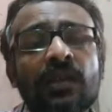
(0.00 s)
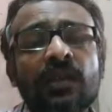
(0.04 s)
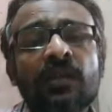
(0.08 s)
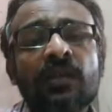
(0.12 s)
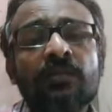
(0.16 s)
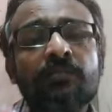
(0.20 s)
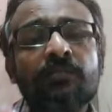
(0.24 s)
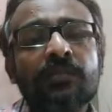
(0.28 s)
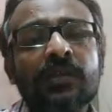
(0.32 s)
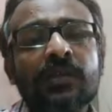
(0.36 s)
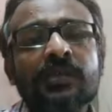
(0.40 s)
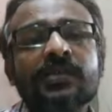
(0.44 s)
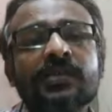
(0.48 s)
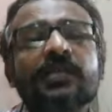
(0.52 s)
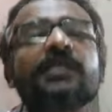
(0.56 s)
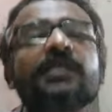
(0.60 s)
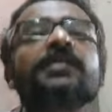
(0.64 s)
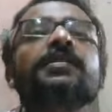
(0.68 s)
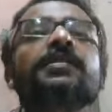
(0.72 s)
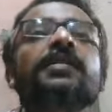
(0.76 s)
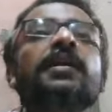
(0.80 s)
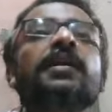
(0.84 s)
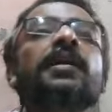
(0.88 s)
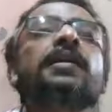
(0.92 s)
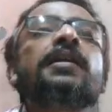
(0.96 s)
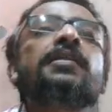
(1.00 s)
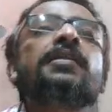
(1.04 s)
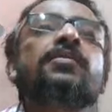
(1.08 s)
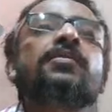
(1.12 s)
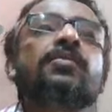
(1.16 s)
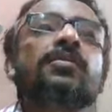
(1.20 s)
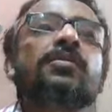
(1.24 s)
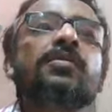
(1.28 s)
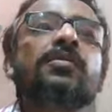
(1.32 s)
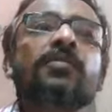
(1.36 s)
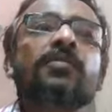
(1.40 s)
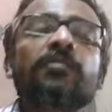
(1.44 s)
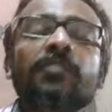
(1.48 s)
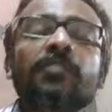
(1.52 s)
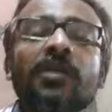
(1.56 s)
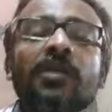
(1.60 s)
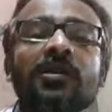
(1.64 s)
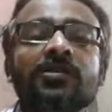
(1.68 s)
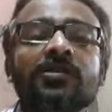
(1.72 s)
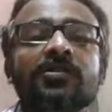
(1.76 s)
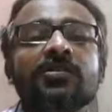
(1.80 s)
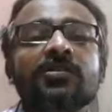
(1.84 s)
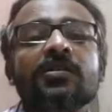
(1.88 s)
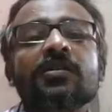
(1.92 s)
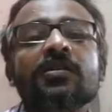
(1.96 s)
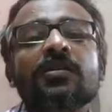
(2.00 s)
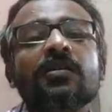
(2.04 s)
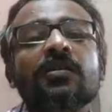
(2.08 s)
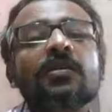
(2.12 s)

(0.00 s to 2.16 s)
ইন প্রেজেন্ট অ্যান্ড পাস্ট